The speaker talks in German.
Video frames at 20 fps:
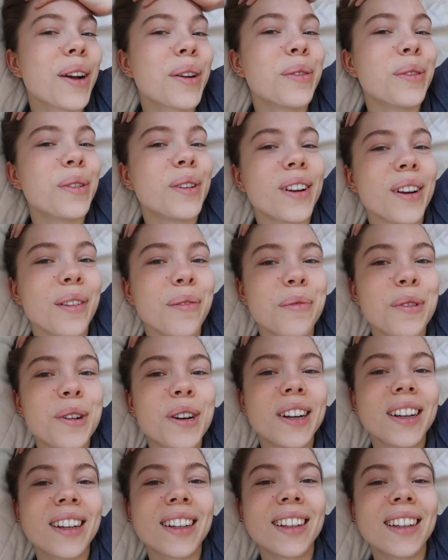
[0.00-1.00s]
Guten
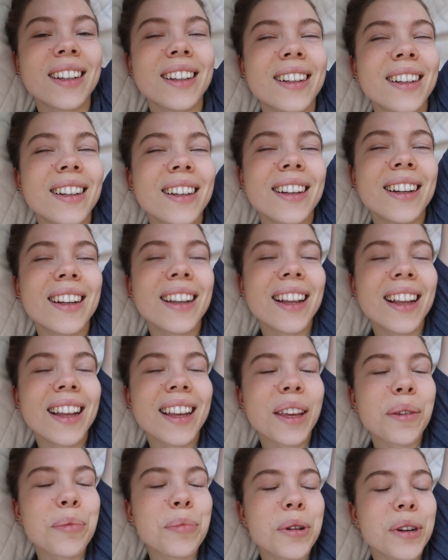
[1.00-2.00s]
Morgen.
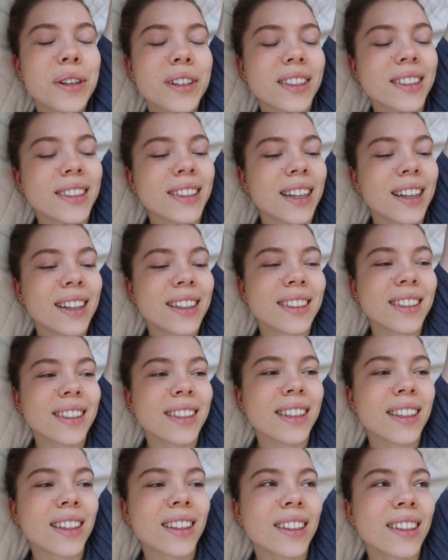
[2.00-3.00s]
Ich habe mir heute gesagt,
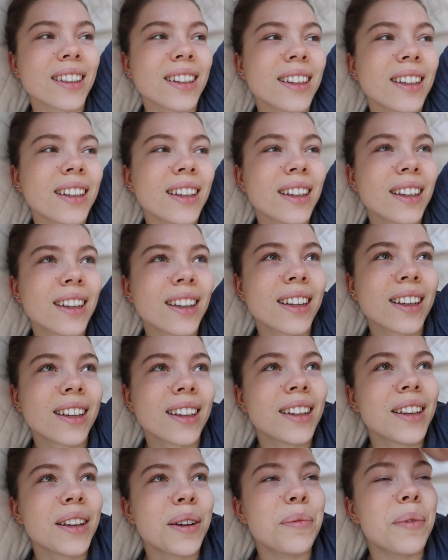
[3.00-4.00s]
dass ich
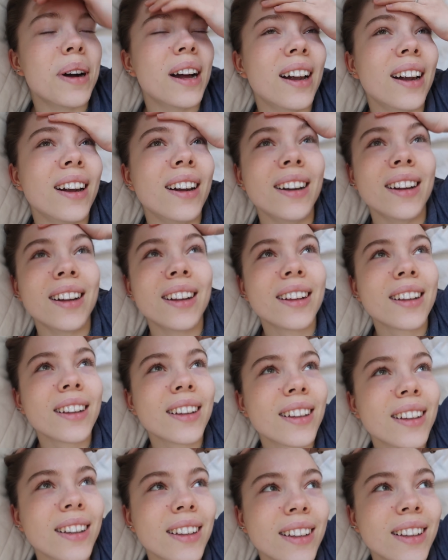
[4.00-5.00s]
mal
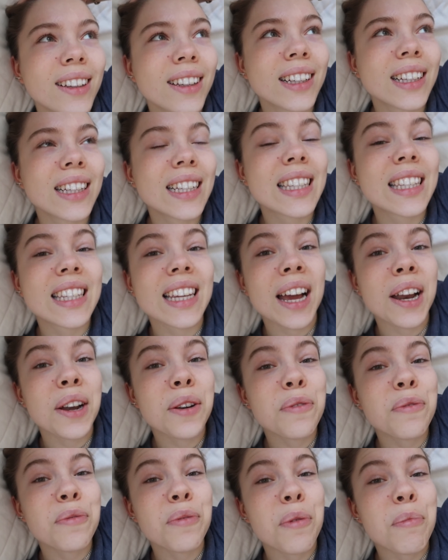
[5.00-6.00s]
Zeit
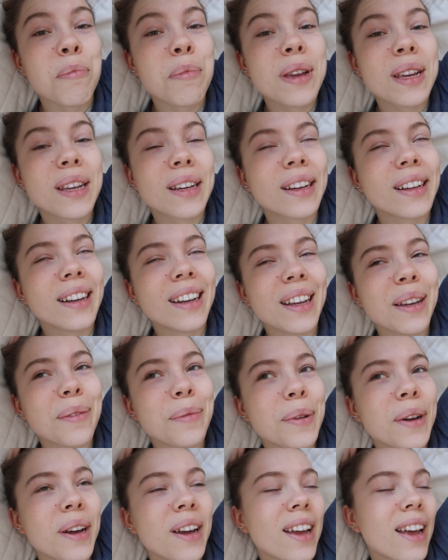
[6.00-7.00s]
für mich
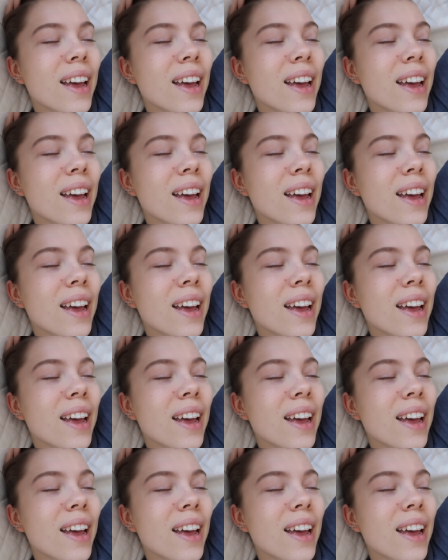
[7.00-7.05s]
nehme.